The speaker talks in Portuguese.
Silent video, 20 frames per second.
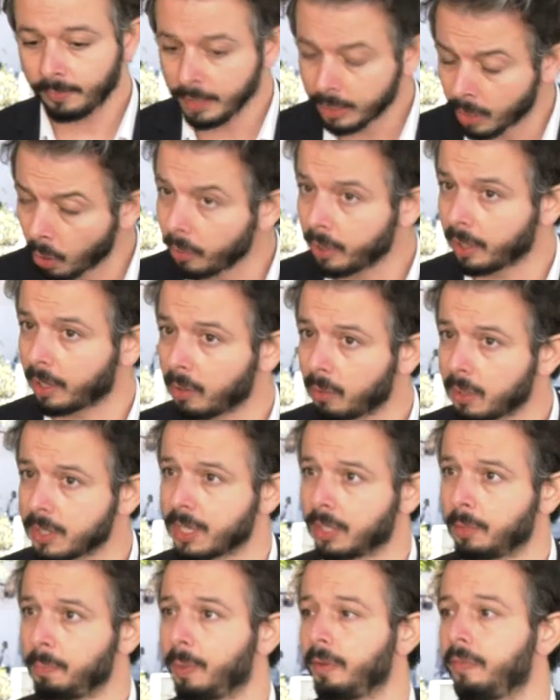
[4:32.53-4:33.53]
E a única
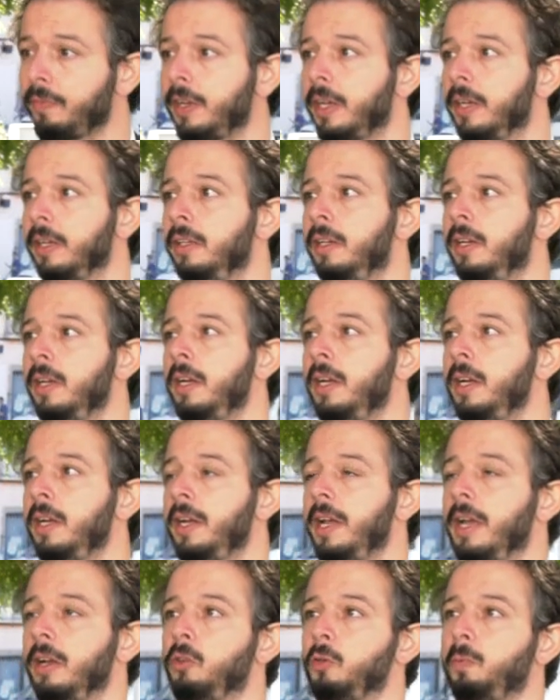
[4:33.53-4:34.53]
coisa que prevê
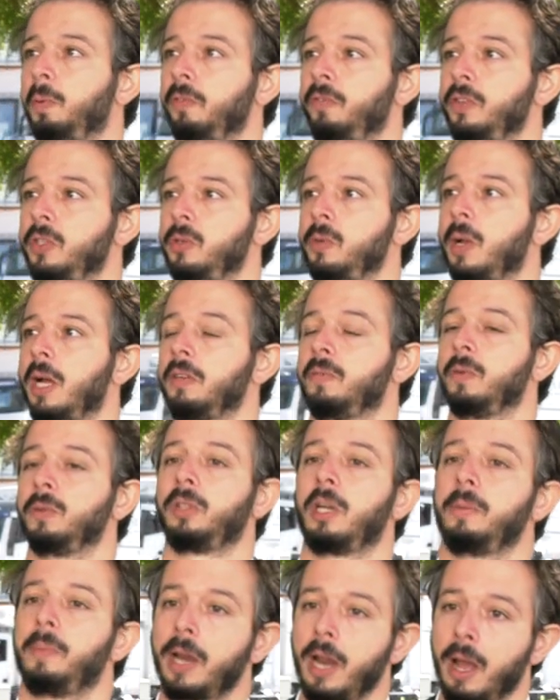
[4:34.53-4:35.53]
é que os profissionais vão
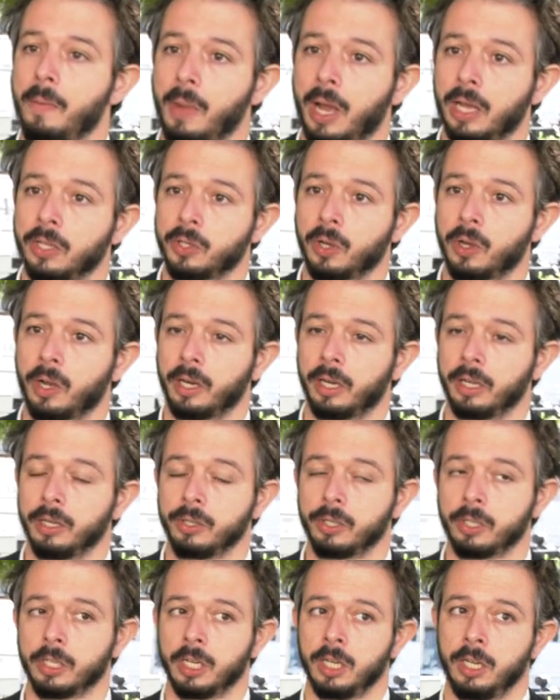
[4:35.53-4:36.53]
trabalhar mais
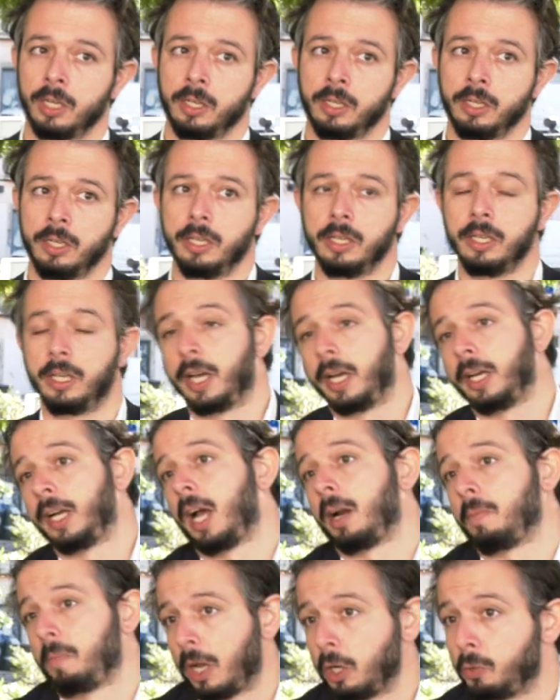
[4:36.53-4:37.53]
horas e
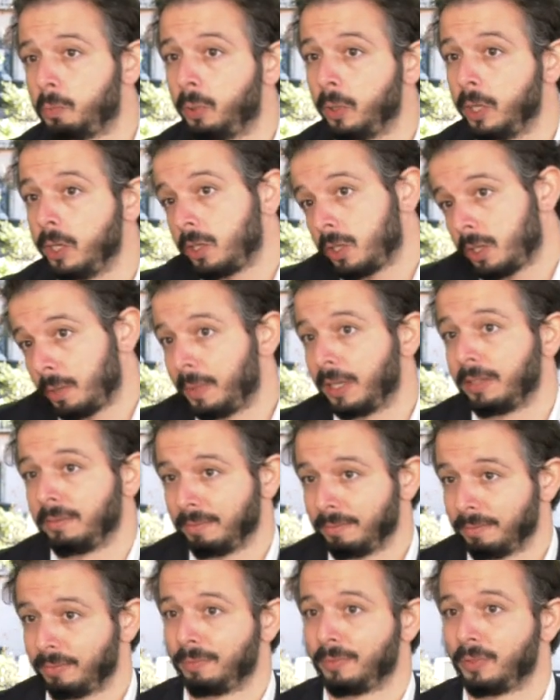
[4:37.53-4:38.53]
ganhar mais por isso também.
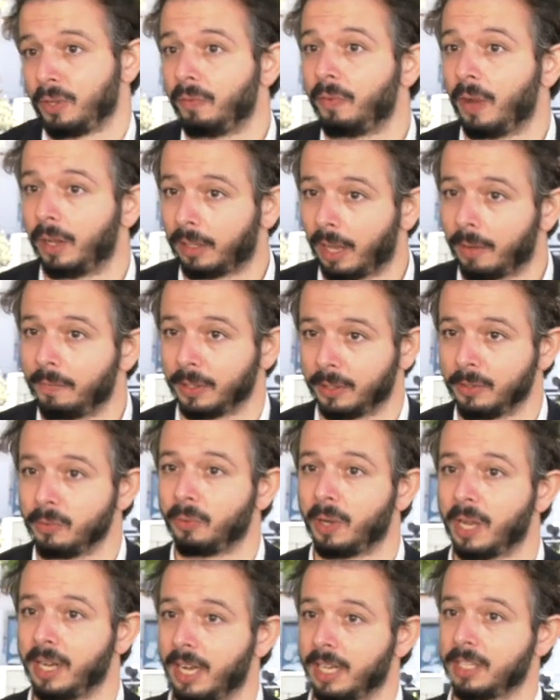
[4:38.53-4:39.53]
Só faltava que
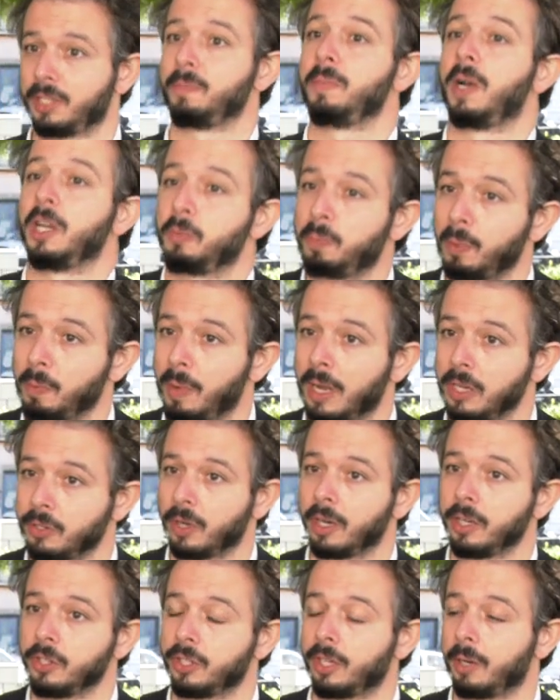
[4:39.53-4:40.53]
não ganhasse mais por mais
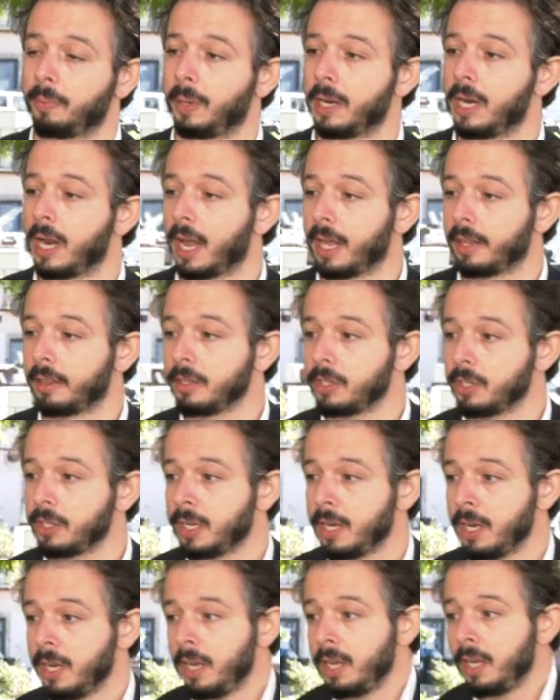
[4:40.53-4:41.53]
horas trabalhadas.
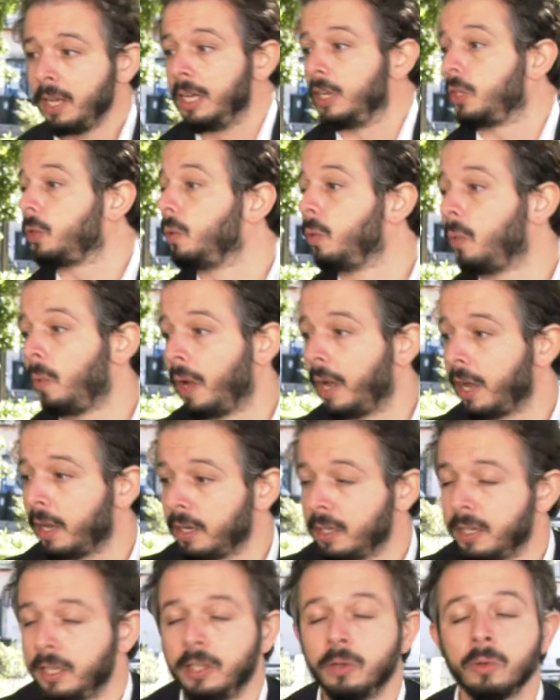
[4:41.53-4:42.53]
Isto não é
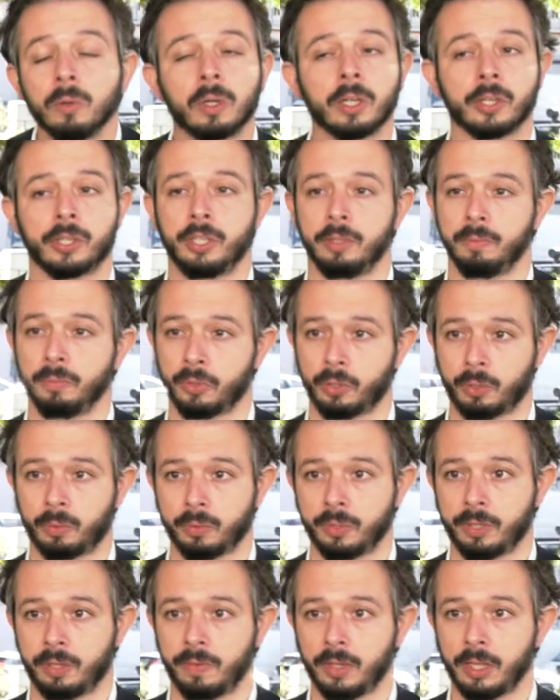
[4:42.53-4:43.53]
nenhum regime de
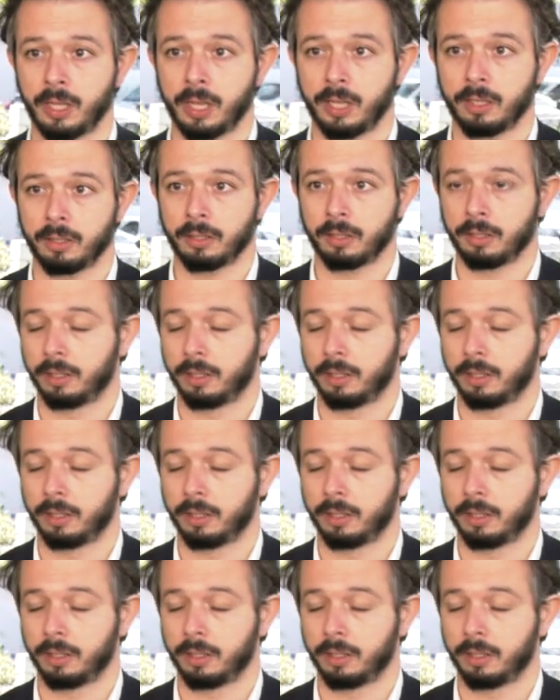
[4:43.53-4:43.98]
exclusividade.